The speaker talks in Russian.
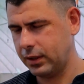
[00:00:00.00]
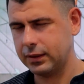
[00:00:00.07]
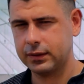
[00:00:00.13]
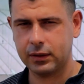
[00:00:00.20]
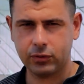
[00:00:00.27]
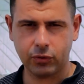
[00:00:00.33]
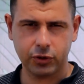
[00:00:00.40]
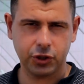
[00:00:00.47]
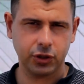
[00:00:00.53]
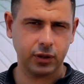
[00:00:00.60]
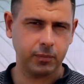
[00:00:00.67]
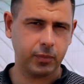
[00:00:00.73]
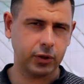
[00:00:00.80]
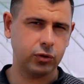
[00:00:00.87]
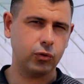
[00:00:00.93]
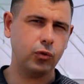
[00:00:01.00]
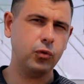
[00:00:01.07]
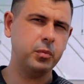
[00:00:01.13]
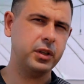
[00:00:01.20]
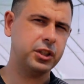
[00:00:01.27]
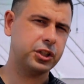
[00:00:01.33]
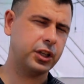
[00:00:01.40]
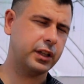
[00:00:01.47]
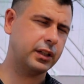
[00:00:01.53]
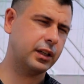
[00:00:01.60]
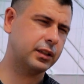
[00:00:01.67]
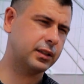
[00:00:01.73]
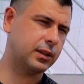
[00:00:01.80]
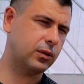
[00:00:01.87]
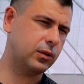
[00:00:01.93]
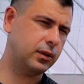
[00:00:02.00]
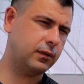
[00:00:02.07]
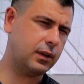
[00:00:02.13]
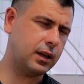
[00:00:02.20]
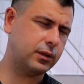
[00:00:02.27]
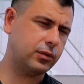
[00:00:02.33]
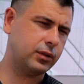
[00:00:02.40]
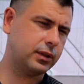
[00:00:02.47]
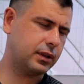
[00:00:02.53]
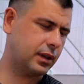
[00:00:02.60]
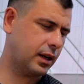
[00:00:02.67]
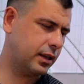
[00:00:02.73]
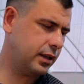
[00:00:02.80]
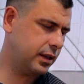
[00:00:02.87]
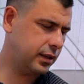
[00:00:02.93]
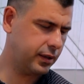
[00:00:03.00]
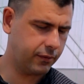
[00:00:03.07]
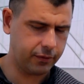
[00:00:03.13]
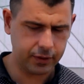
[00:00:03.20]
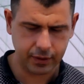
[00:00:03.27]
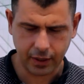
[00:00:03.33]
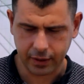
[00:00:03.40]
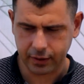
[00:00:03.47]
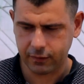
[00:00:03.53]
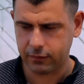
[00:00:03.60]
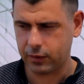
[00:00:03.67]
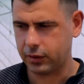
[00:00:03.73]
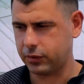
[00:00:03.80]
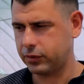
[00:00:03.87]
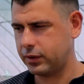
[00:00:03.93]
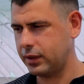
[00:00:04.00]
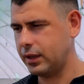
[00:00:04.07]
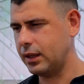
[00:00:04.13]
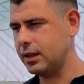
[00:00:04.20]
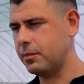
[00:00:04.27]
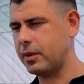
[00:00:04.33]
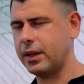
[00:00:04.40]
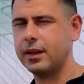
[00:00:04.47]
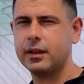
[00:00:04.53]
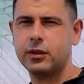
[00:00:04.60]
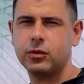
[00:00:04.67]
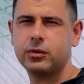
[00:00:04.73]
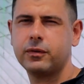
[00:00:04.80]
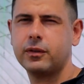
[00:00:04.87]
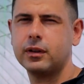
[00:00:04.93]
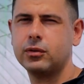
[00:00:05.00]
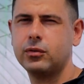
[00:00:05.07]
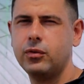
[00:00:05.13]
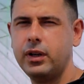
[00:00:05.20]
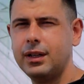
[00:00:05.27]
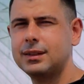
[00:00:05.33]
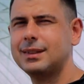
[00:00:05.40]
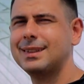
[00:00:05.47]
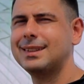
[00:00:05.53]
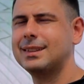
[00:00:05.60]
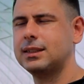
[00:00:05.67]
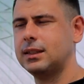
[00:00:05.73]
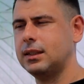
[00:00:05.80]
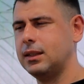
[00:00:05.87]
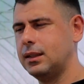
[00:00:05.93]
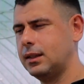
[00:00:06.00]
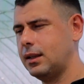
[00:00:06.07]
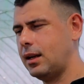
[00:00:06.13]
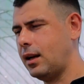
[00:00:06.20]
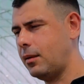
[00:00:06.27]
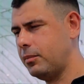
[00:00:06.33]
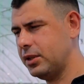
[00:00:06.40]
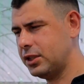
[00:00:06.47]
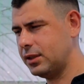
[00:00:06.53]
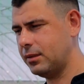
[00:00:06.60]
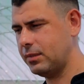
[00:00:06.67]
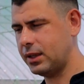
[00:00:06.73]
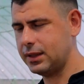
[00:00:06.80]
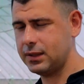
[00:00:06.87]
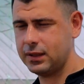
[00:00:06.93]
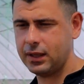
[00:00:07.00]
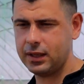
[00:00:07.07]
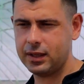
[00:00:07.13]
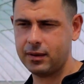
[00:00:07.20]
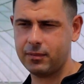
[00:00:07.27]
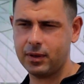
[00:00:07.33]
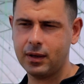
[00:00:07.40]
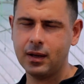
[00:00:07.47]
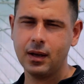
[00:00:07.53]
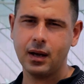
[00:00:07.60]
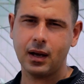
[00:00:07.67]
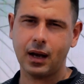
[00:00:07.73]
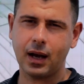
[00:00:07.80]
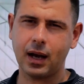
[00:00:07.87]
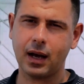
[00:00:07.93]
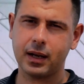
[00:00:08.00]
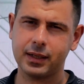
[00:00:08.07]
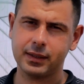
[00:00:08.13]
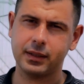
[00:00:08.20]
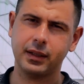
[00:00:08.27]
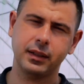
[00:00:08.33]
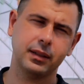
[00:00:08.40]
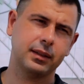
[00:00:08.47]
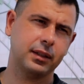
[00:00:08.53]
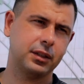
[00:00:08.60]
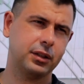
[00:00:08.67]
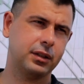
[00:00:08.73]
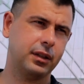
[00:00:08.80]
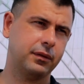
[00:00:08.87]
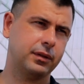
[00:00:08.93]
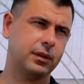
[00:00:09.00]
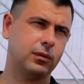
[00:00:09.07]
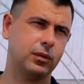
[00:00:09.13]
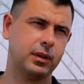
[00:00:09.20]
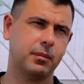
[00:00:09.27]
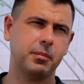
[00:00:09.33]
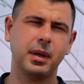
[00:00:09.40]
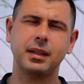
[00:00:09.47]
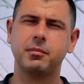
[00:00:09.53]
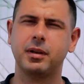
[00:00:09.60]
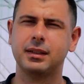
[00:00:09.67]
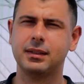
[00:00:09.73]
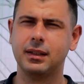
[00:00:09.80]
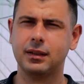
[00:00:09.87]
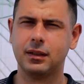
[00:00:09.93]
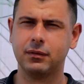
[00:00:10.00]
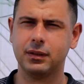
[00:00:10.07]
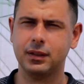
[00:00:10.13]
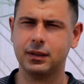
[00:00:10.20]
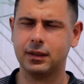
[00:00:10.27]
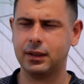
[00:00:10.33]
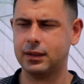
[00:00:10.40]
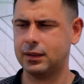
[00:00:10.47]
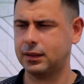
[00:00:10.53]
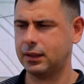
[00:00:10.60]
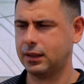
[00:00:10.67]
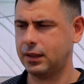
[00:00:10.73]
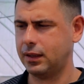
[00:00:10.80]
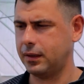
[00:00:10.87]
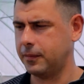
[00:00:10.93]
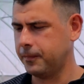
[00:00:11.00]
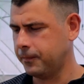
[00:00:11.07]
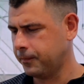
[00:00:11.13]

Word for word: были заточены под уменьшение СО2, то есть они не вытягивают и они проигрывают в конкуренции с обычными растениями, а растения С4 всего там 5% где-то, это такие